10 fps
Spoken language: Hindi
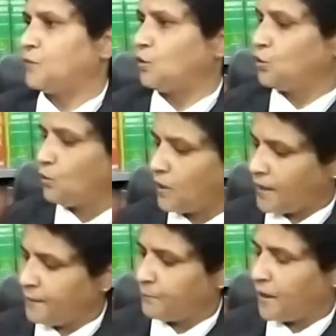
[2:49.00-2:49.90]
और जो
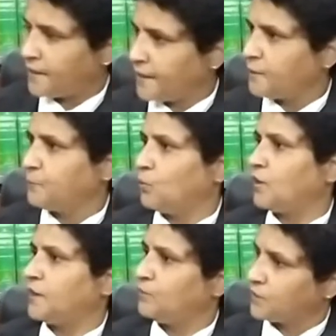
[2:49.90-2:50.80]
कार्य बार के हित में
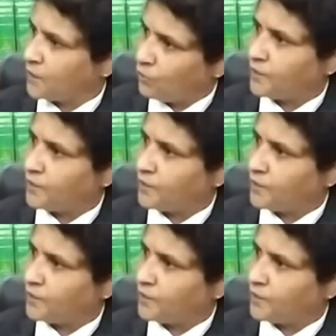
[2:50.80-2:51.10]
होगा अधिवक्ताओं